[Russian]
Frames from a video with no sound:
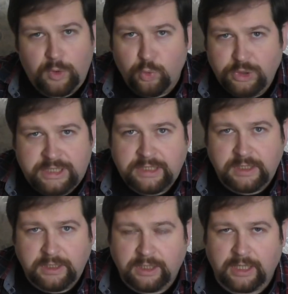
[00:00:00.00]

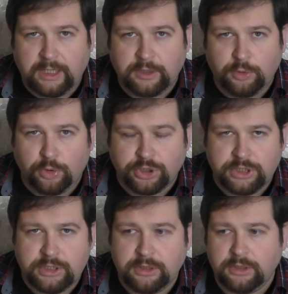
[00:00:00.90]
унизительная какая-то
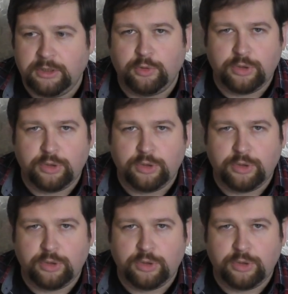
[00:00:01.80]
должность, э,